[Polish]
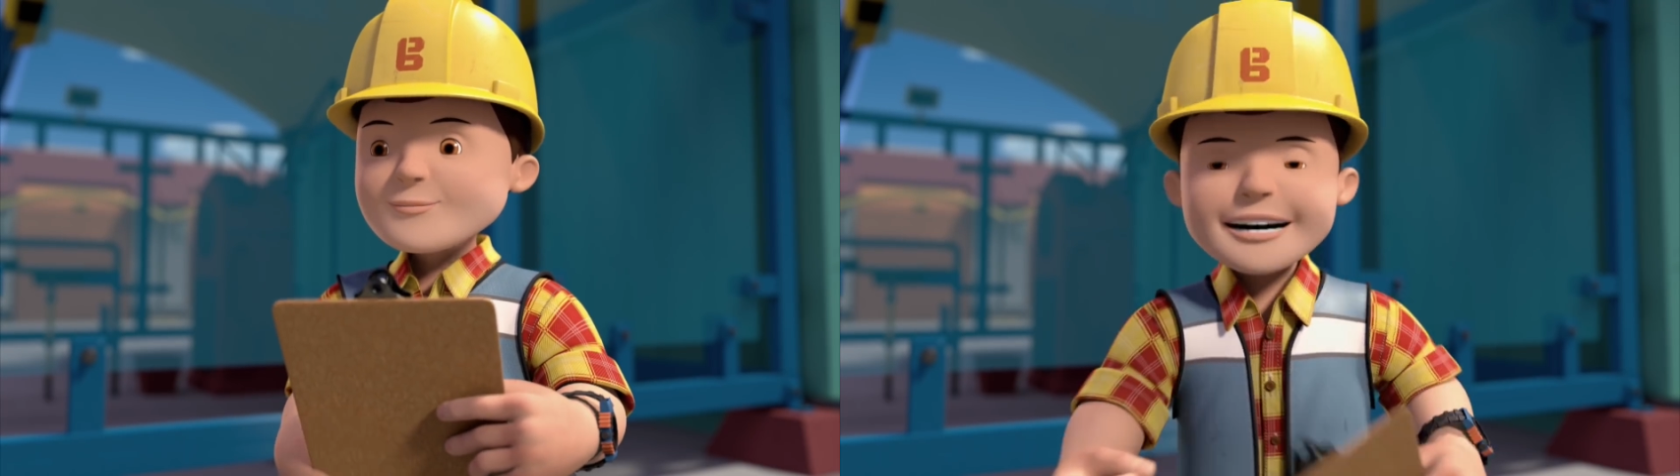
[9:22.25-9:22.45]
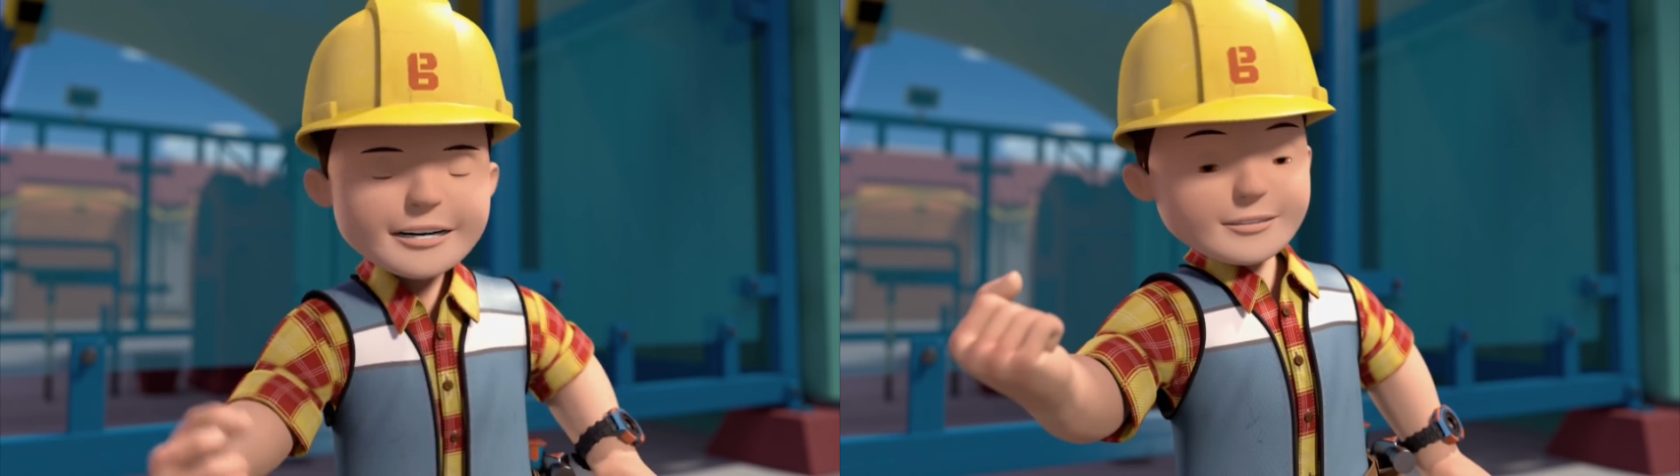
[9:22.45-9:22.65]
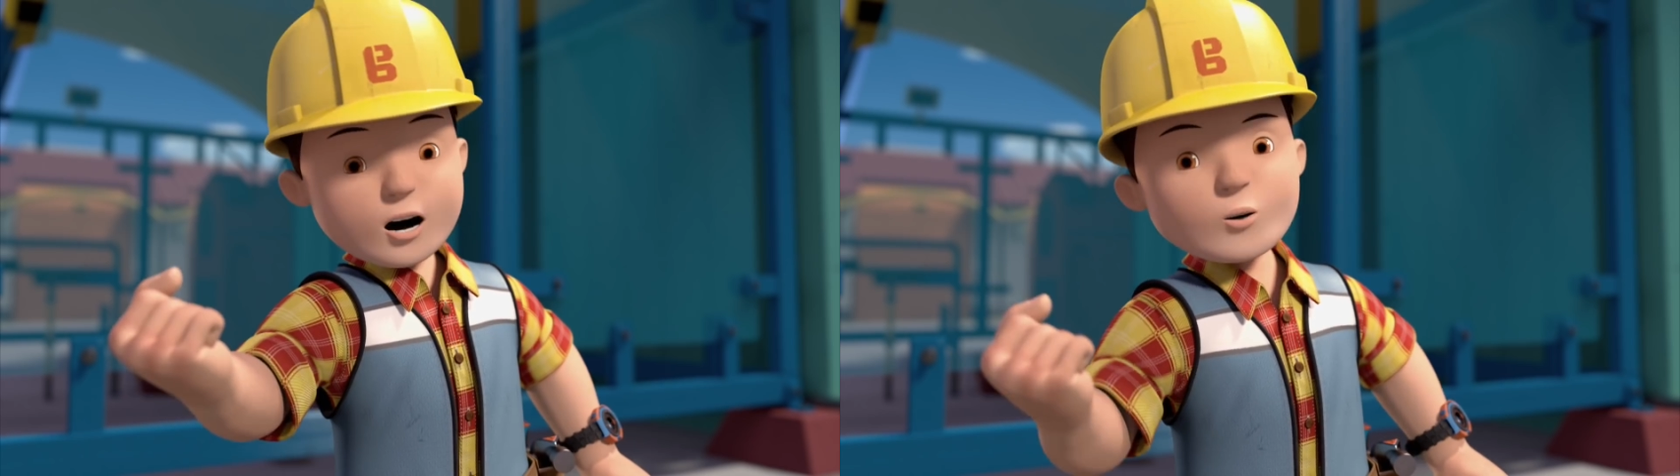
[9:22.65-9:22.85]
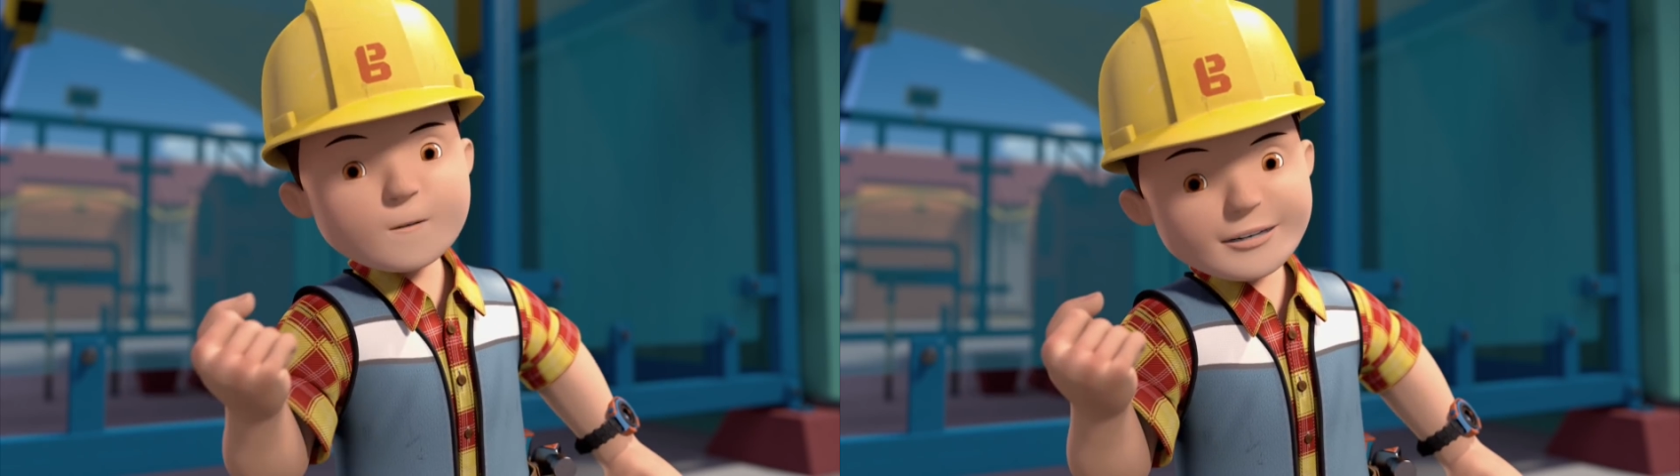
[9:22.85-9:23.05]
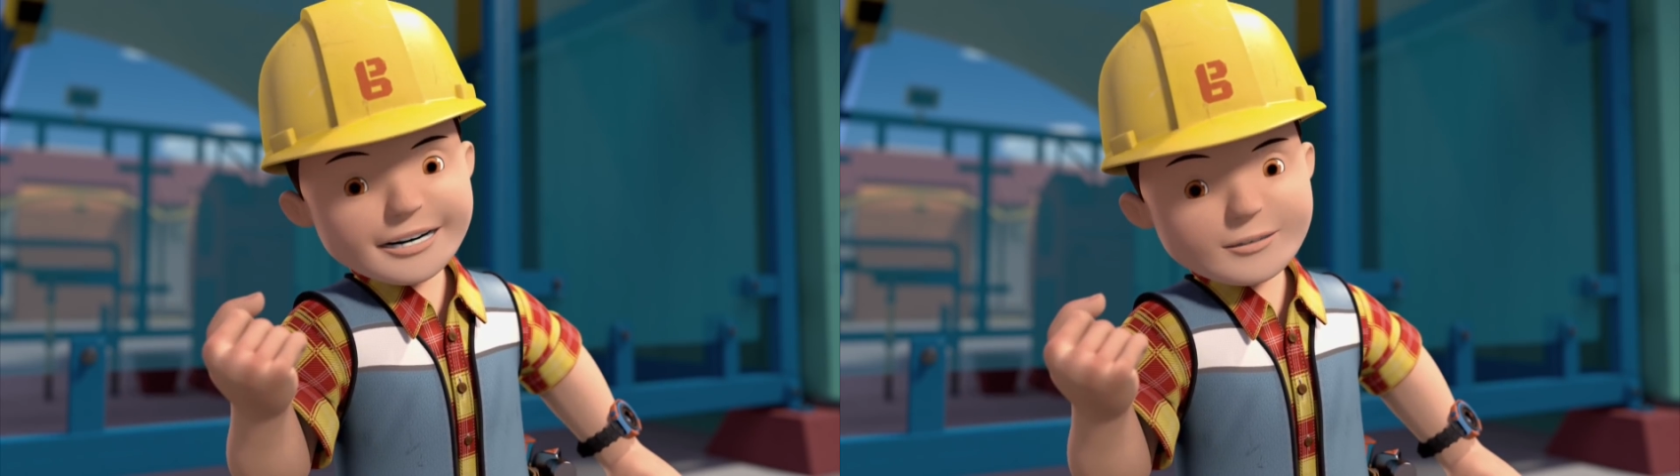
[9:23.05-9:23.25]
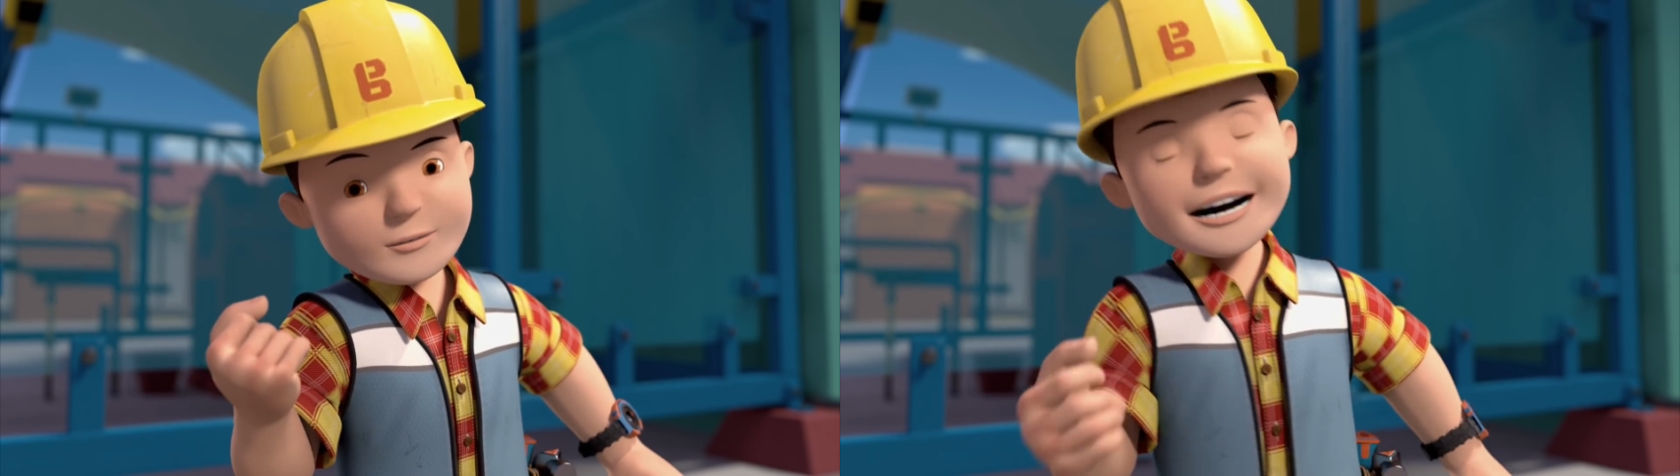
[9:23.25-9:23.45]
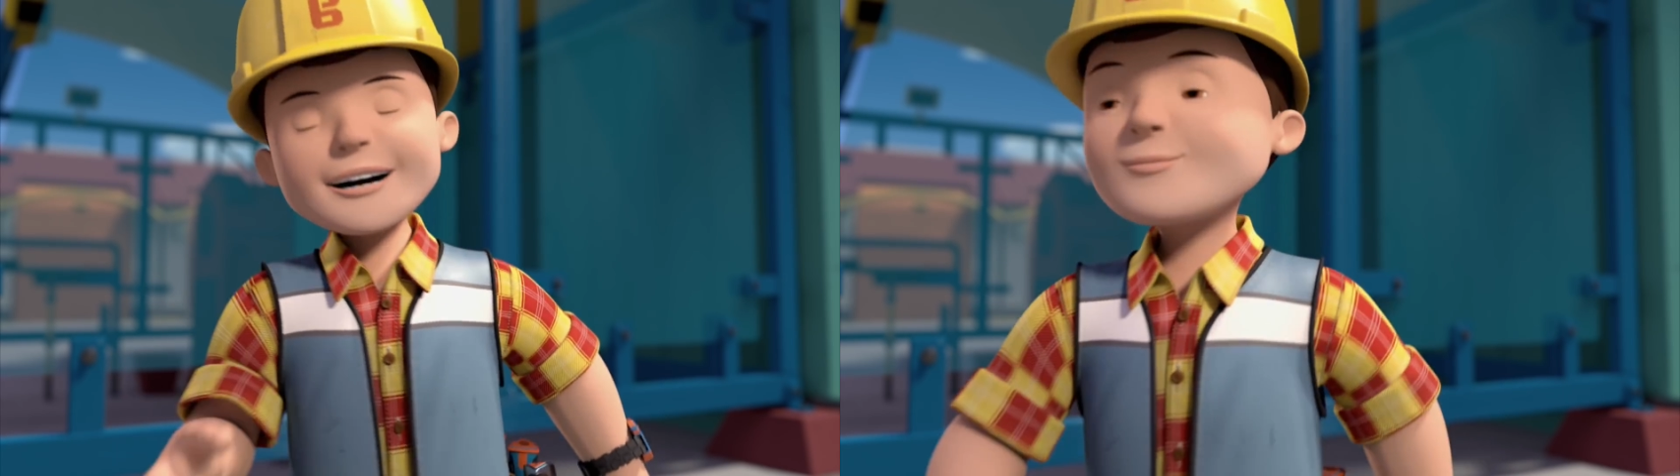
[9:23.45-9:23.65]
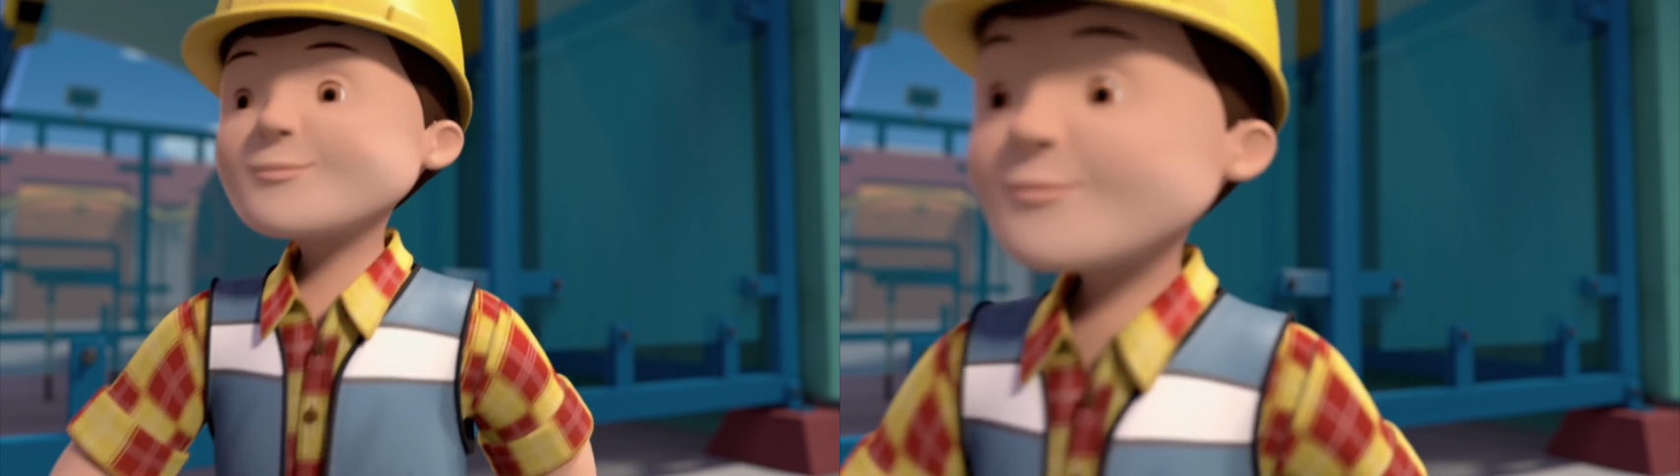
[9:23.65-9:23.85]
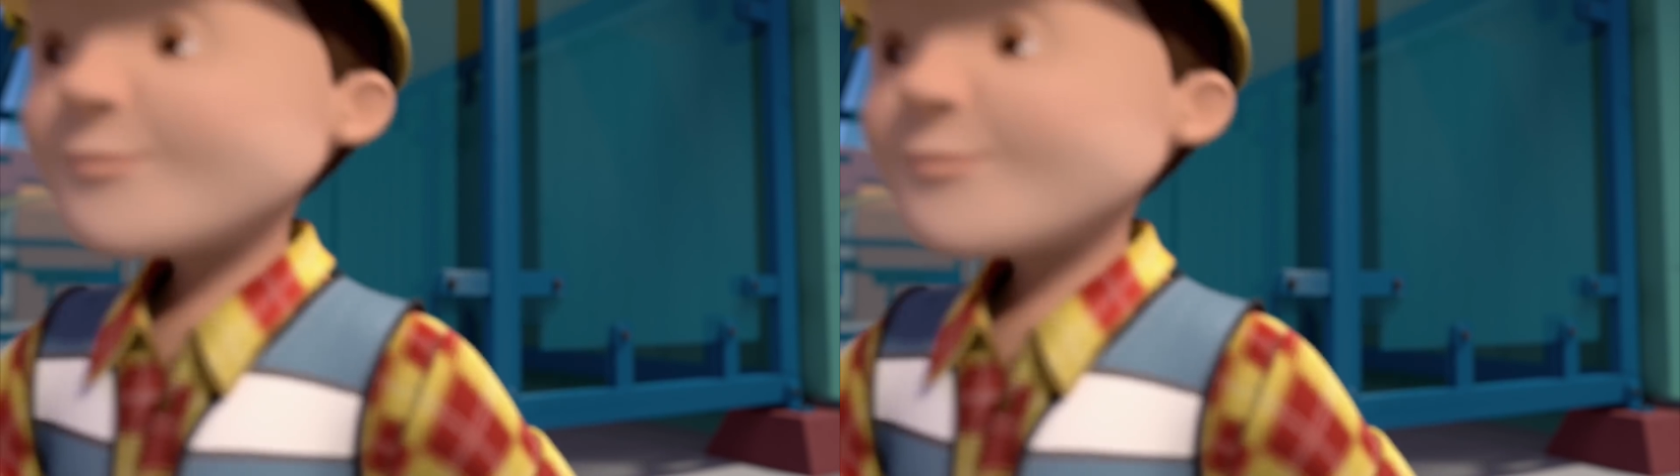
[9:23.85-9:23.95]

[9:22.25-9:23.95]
Jedziemy budować szopę!